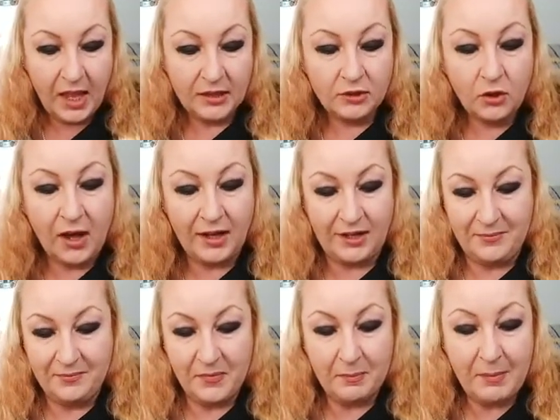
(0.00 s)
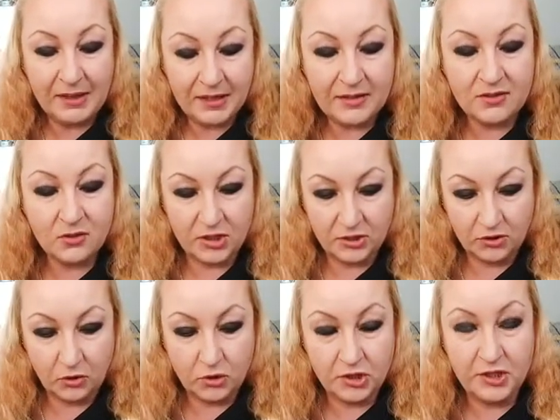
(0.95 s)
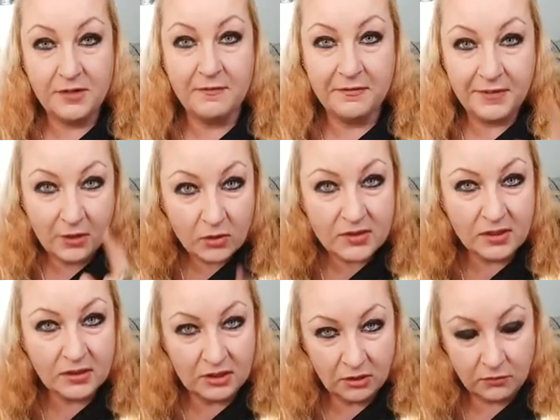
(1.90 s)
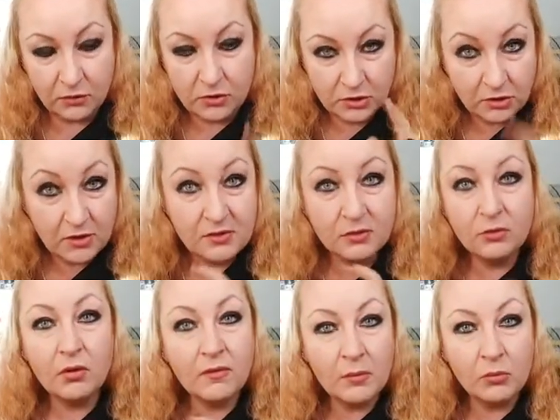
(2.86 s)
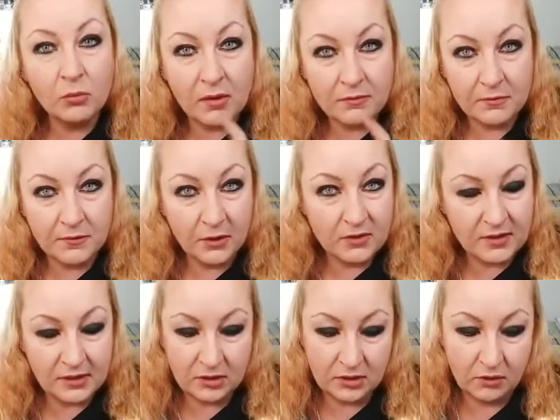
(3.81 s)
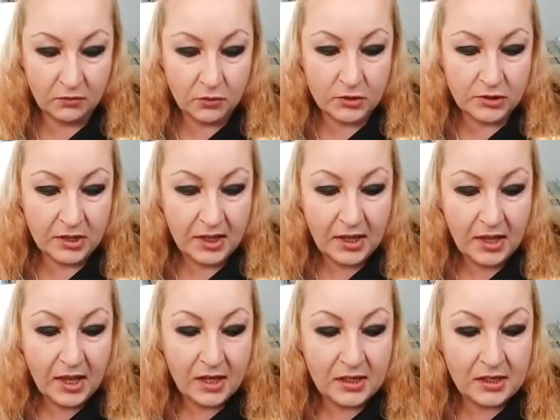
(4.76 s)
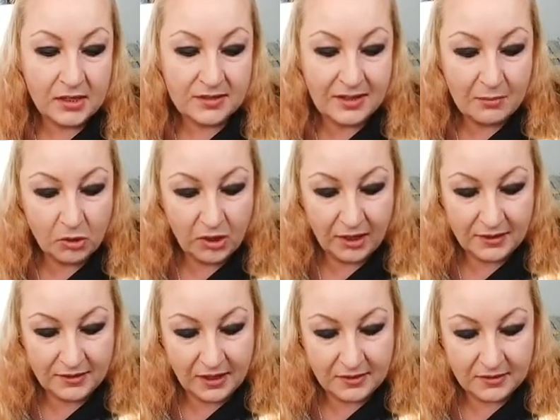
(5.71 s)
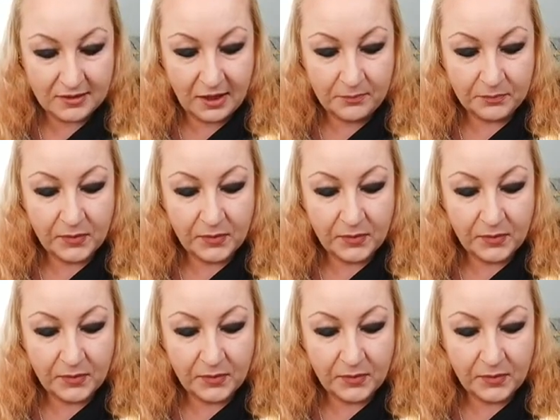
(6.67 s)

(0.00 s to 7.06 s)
No ale magia codzienności, wielozadaniowość, to jest królowa buław, wielozadaniowość, e, samorealizacja.